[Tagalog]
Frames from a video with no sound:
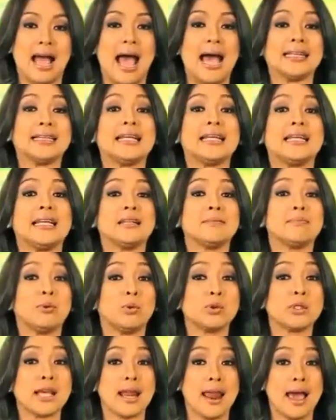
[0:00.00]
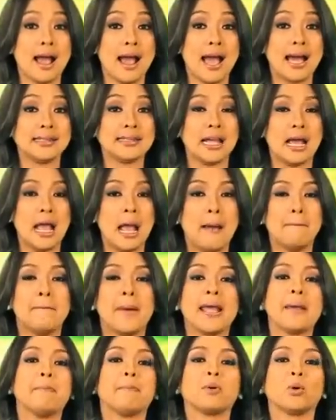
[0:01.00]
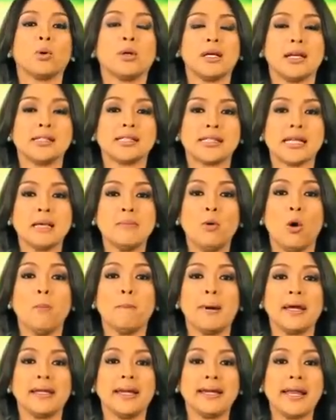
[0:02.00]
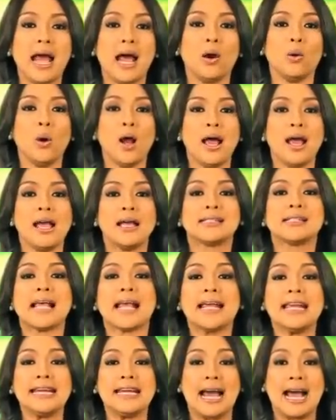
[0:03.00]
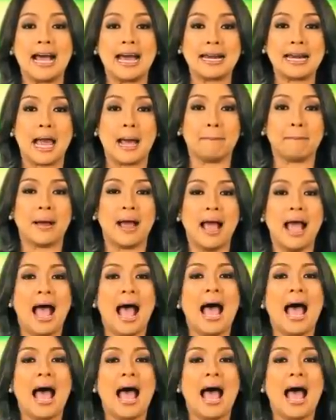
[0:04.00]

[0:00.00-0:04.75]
At higit po sa lahat, may progresibong pananaw sa hinaharap